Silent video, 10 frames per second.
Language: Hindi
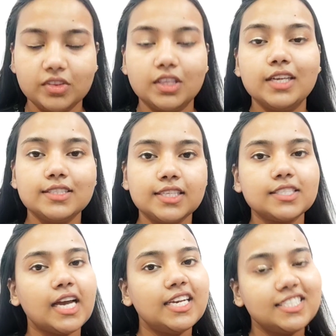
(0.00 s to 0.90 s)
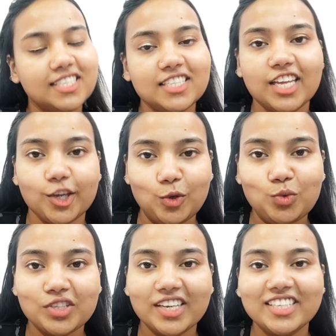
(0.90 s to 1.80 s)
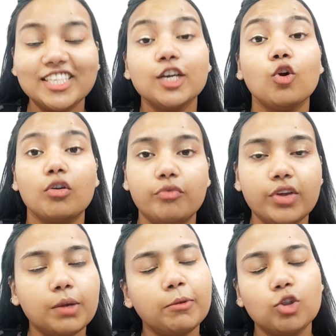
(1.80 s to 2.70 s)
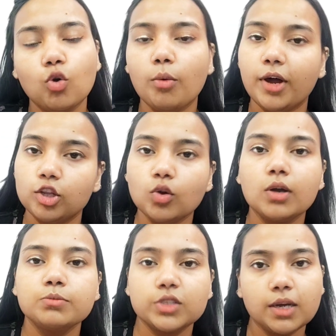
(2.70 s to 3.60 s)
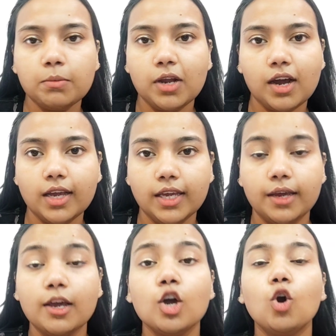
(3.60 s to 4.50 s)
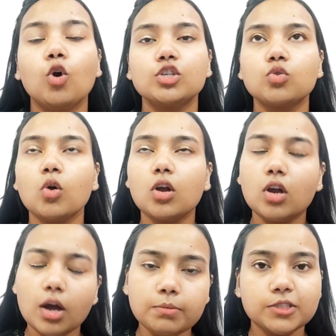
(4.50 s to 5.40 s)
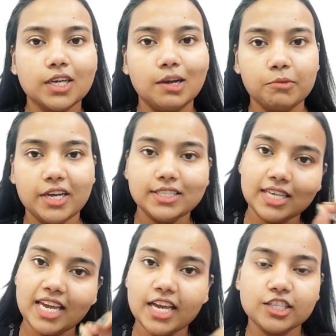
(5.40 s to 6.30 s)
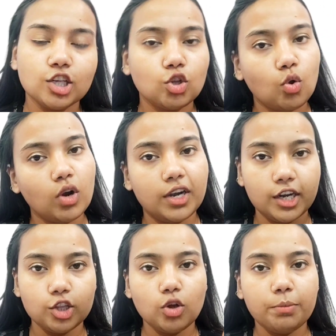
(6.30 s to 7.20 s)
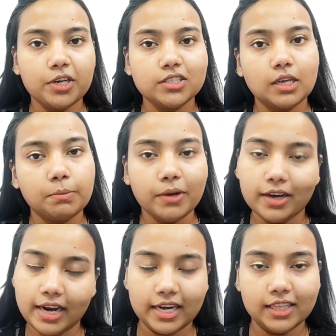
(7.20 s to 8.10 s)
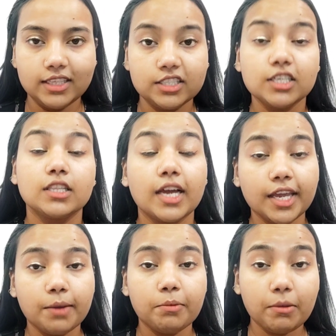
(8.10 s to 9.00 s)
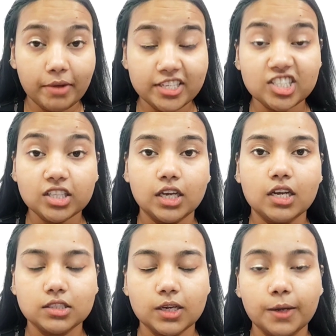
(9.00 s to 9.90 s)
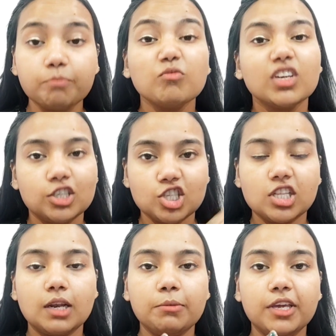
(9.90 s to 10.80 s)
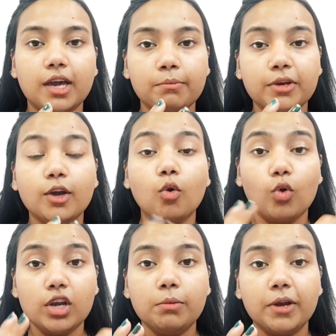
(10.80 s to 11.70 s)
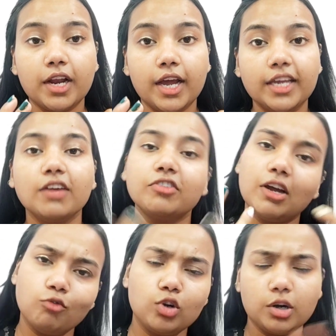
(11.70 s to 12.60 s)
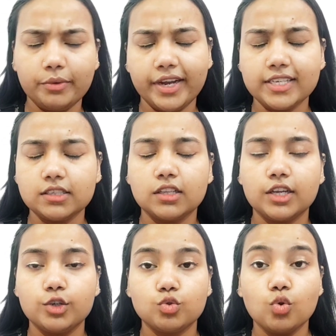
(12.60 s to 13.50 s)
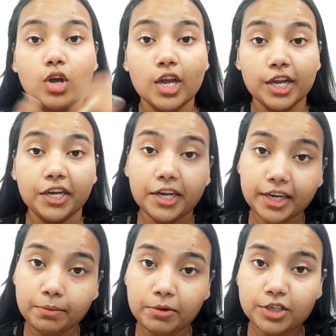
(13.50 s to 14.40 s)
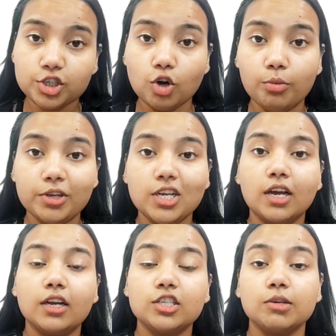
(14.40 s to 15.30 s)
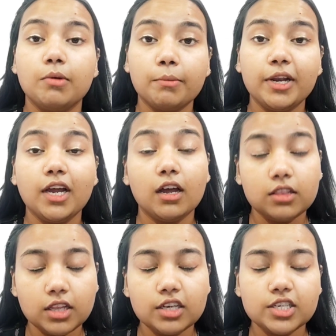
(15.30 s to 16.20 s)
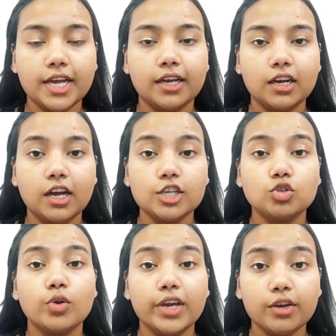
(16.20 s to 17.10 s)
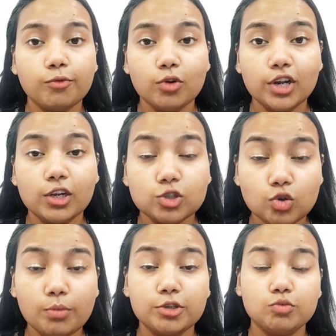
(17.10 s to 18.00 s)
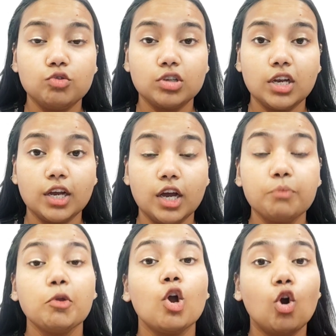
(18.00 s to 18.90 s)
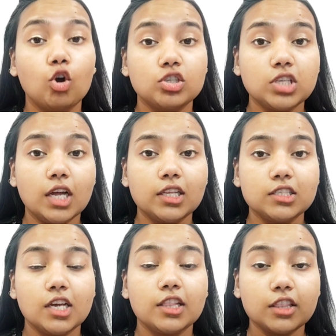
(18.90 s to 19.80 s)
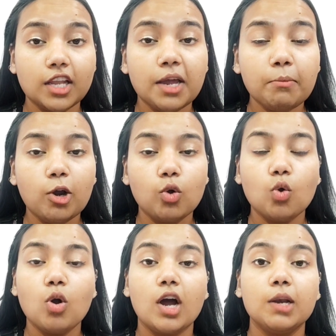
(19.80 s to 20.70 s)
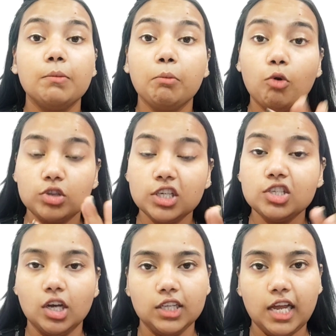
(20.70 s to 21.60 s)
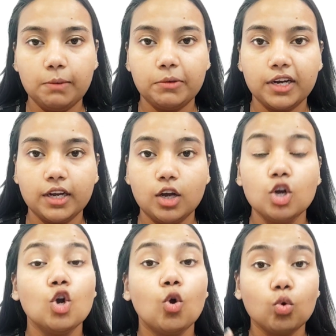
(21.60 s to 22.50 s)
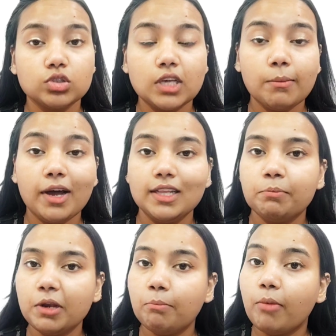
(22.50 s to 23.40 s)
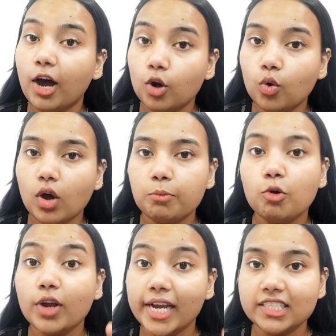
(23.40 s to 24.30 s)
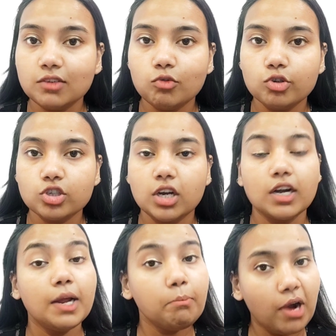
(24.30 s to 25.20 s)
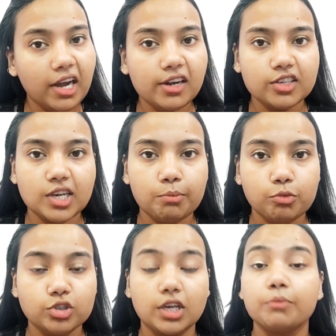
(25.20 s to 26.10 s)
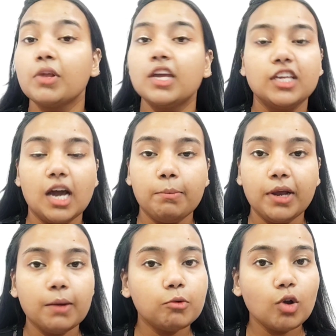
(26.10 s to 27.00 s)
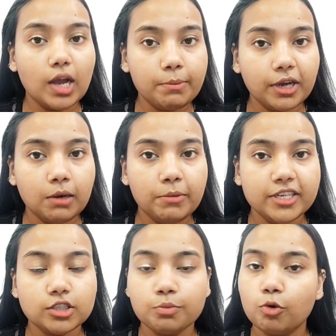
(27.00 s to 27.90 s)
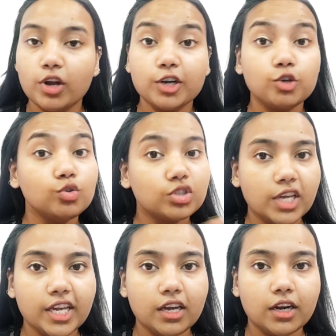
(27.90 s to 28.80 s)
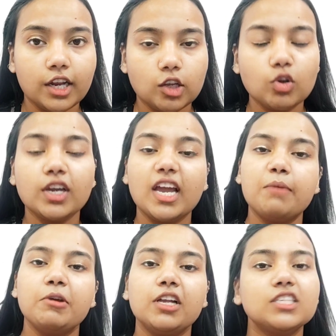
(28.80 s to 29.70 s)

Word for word: 30 से 40 दिन तक यूज़ कीजिए और वीक में दो बार तो कम से कम लगाइए और इसको कम से कम गाइज एक से दो घंटे तो अपने सर पर रहने दीजिए ताकि अपना मैजिक दिखा सके जितना भी ये हमने ऑयल बनाया या फिर आप वाटर भी कह सकते हैं इसको ये डीपली जड़ों में जाकर जब हमारे अंदर जाएगा ना गाइज तो हेयर फोलिकल्स को मजबूत करेगा और साथ ही साथ नए बालों को उगाने में बहुत ही ज़्यादा हेल्प करेगा उसके बाद अपने बालों को आपको कैसे वॉश करना है माइल्ड शैम्पू से यहाँ पर आपको केमिकल बेस्ड प्रोडक्ट यूज़ नहीं करना है क्योंकि केमिकल